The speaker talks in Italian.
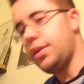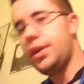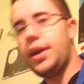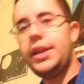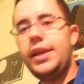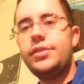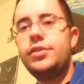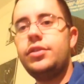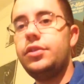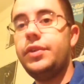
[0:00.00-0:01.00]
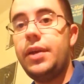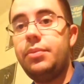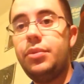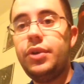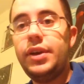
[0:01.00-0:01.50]
e adesso
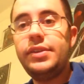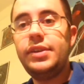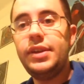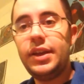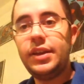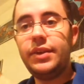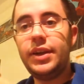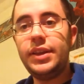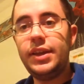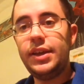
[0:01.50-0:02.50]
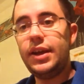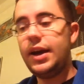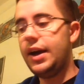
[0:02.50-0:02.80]
dovrebbero essere arrivate